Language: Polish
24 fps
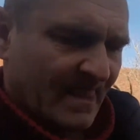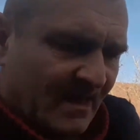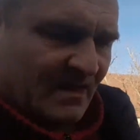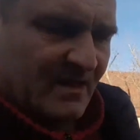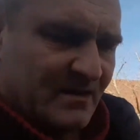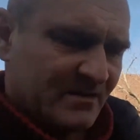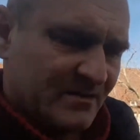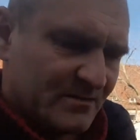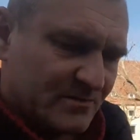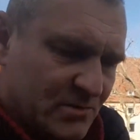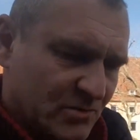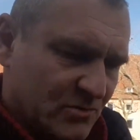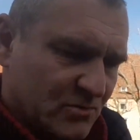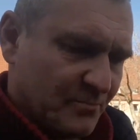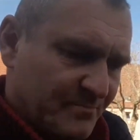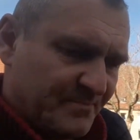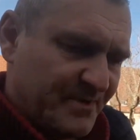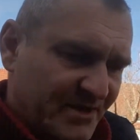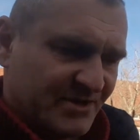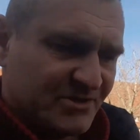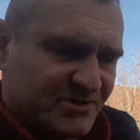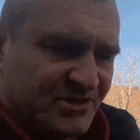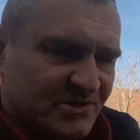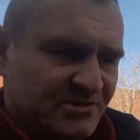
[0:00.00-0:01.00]
Y, Dokupię
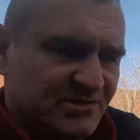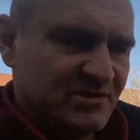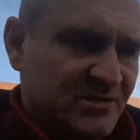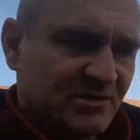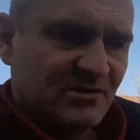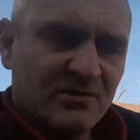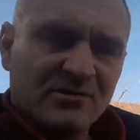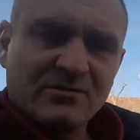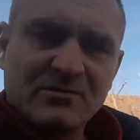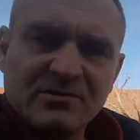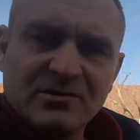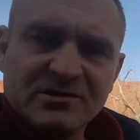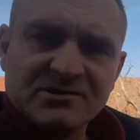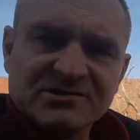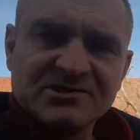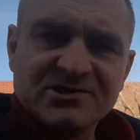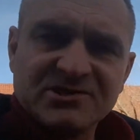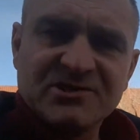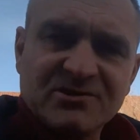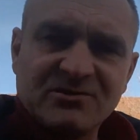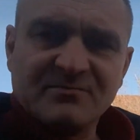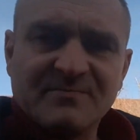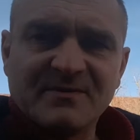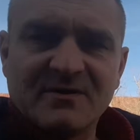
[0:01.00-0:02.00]
jeszcze tylko
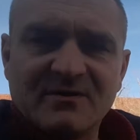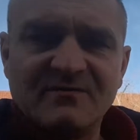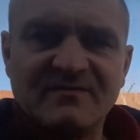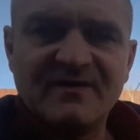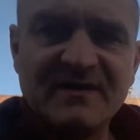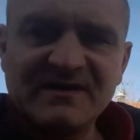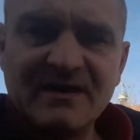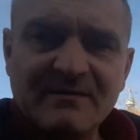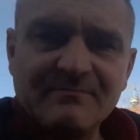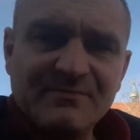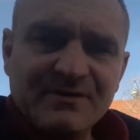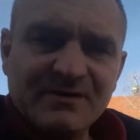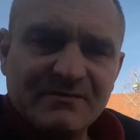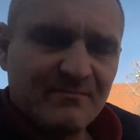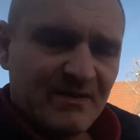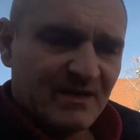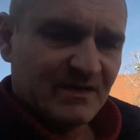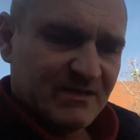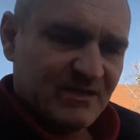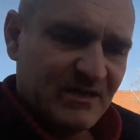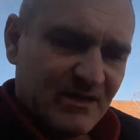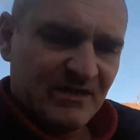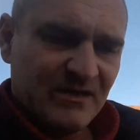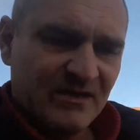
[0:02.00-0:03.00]
trzy opakowania Bidmat.
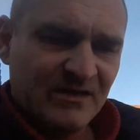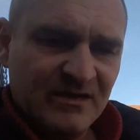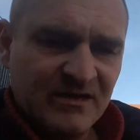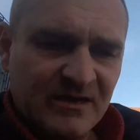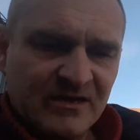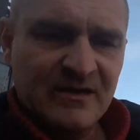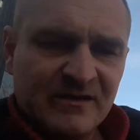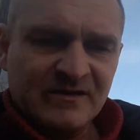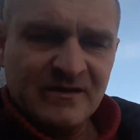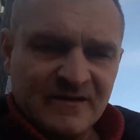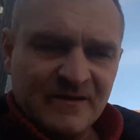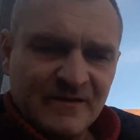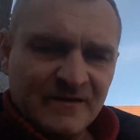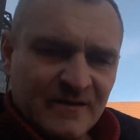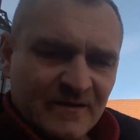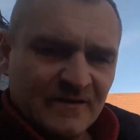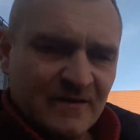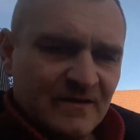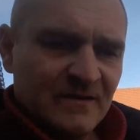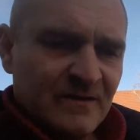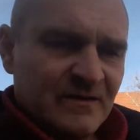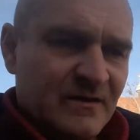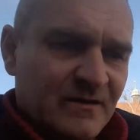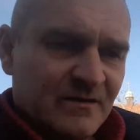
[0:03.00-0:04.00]

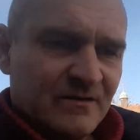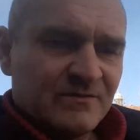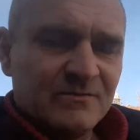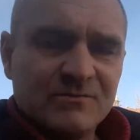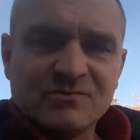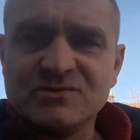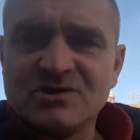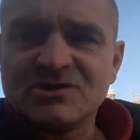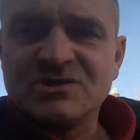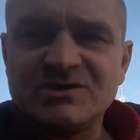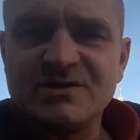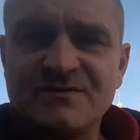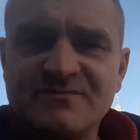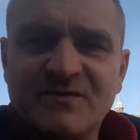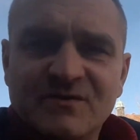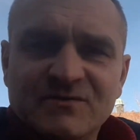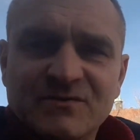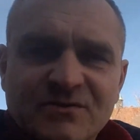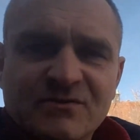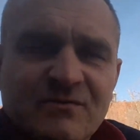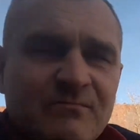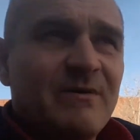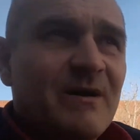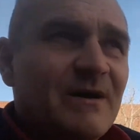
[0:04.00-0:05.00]
Y, duże czerwone
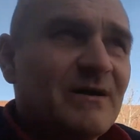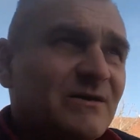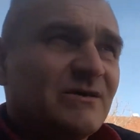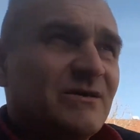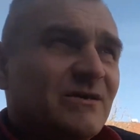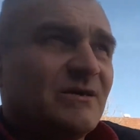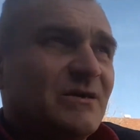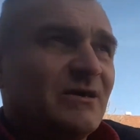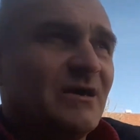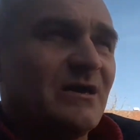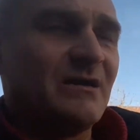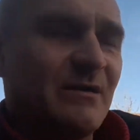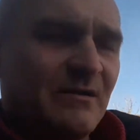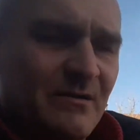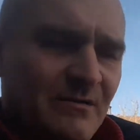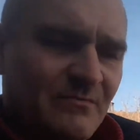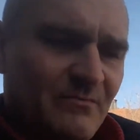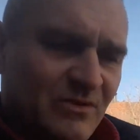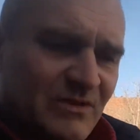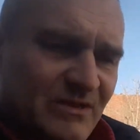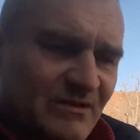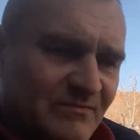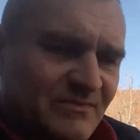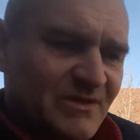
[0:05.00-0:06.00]
robaki,
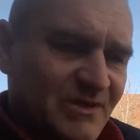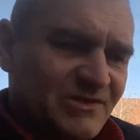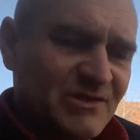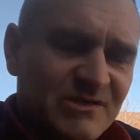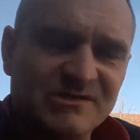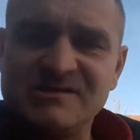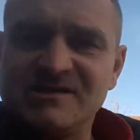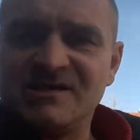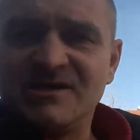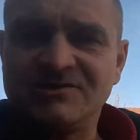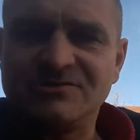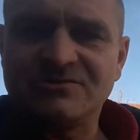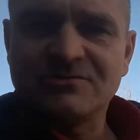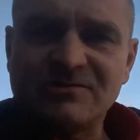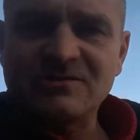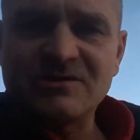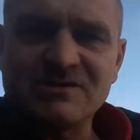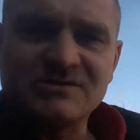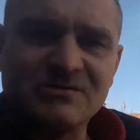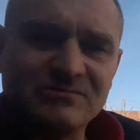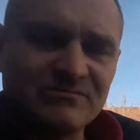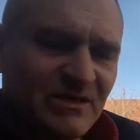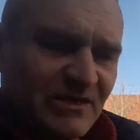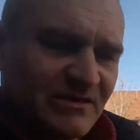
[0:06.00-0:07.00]
bo tam też jest jeść od
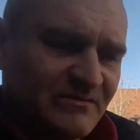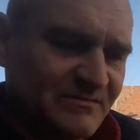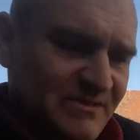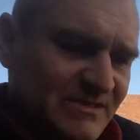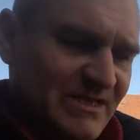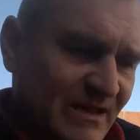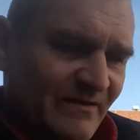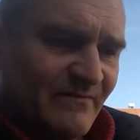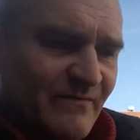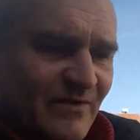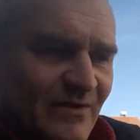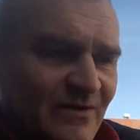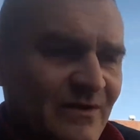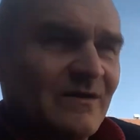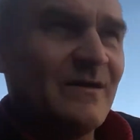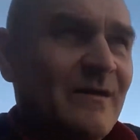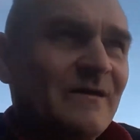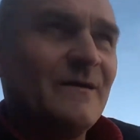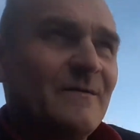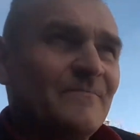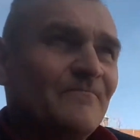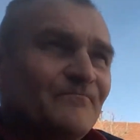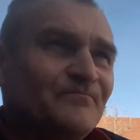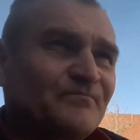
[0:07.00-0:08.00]
rysun na tym stawie.
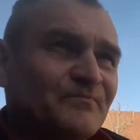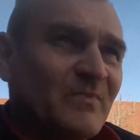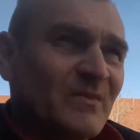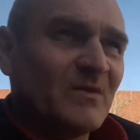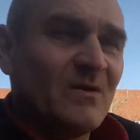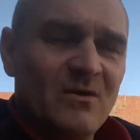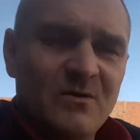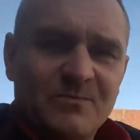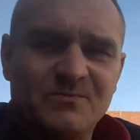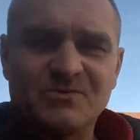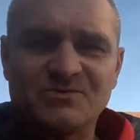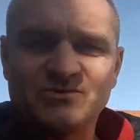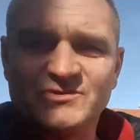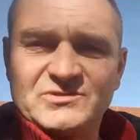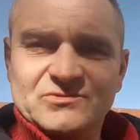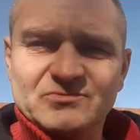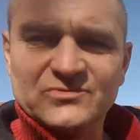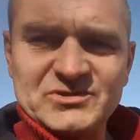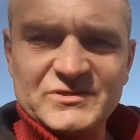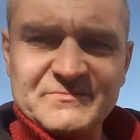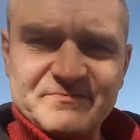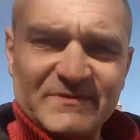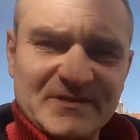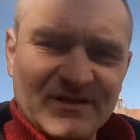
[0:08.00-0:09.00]
Oprócz tych
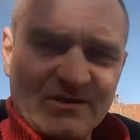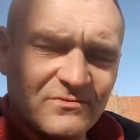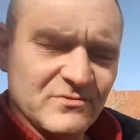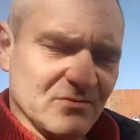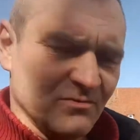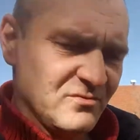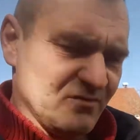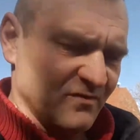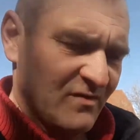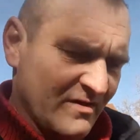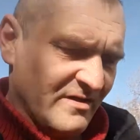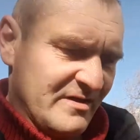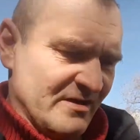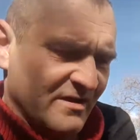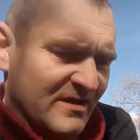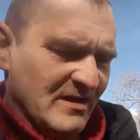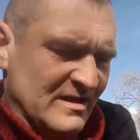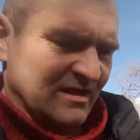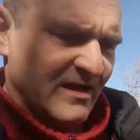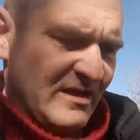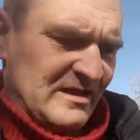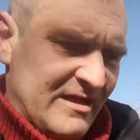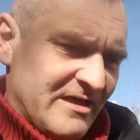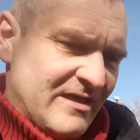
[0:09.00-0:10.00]
dużych strągów.
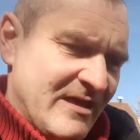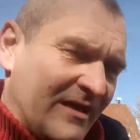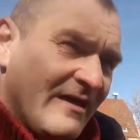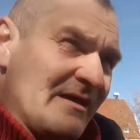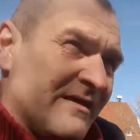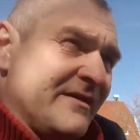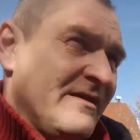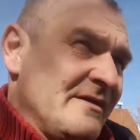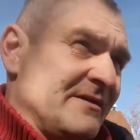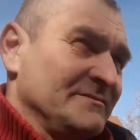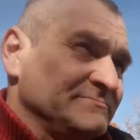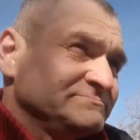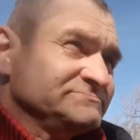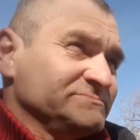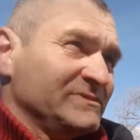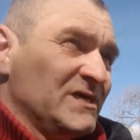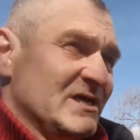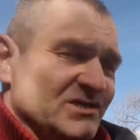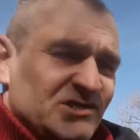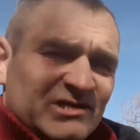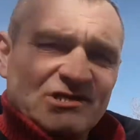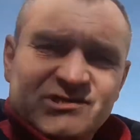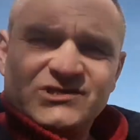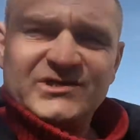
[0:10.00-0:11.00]

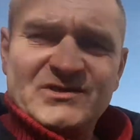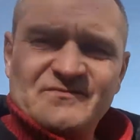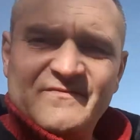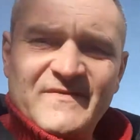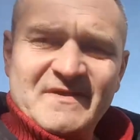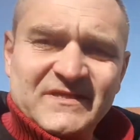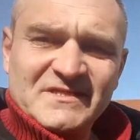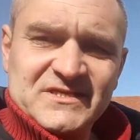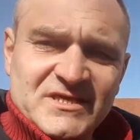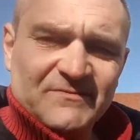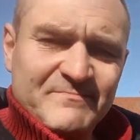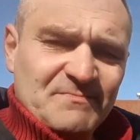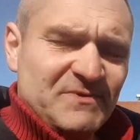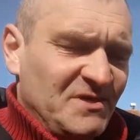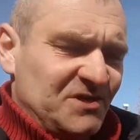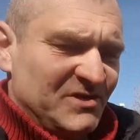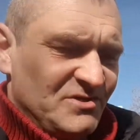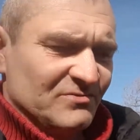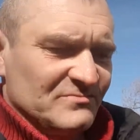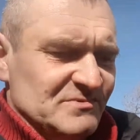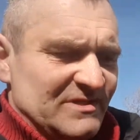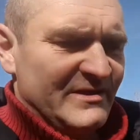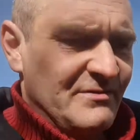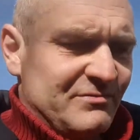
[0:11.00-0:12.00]
Także trzy wędki
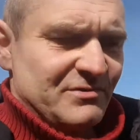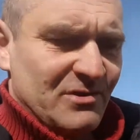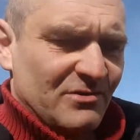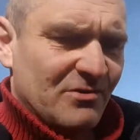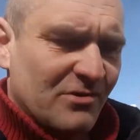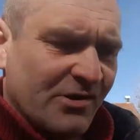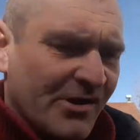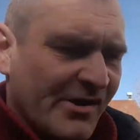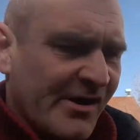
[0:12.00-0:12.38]
50 euro.